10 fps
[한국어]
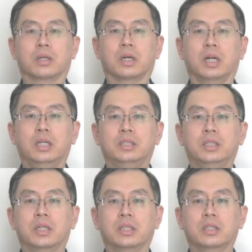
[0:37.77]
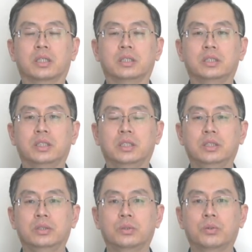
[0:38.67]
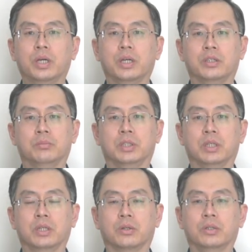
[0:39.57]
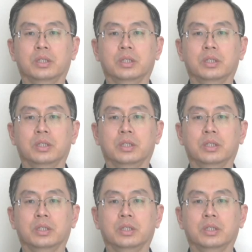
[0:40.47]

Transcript: 갈채라든가 칭송의 개념인데요.